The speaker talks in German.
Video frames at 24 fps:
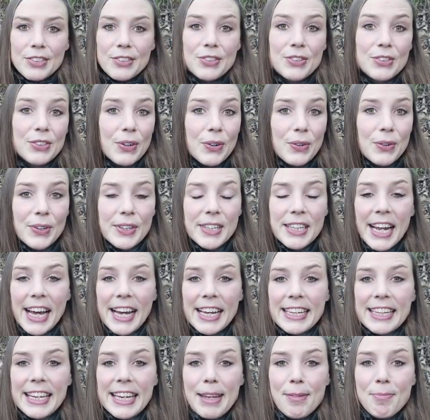So,
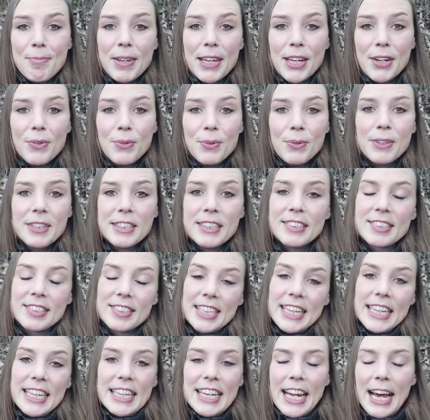nachdem ihr nun
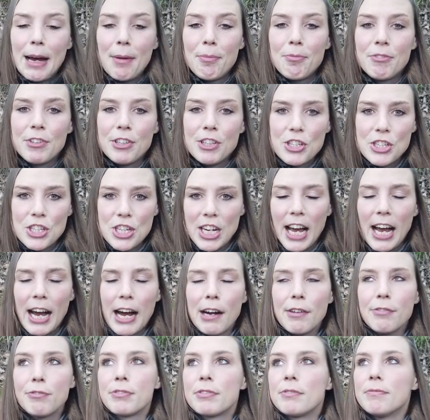gesehen habt, wie
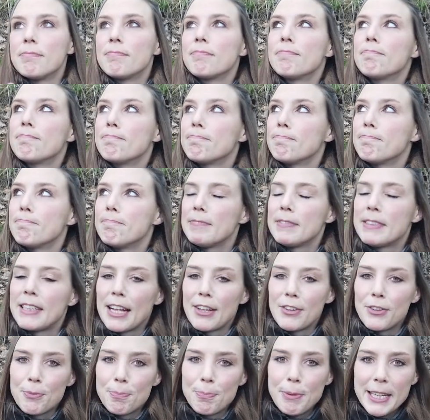scharf
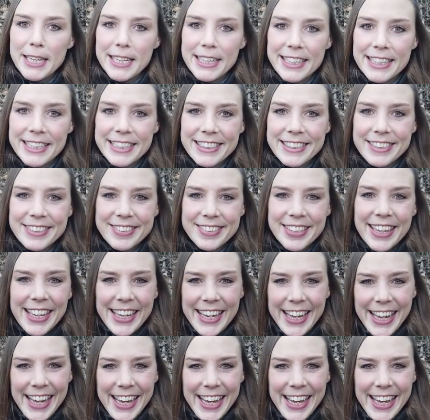das Spiegel ist,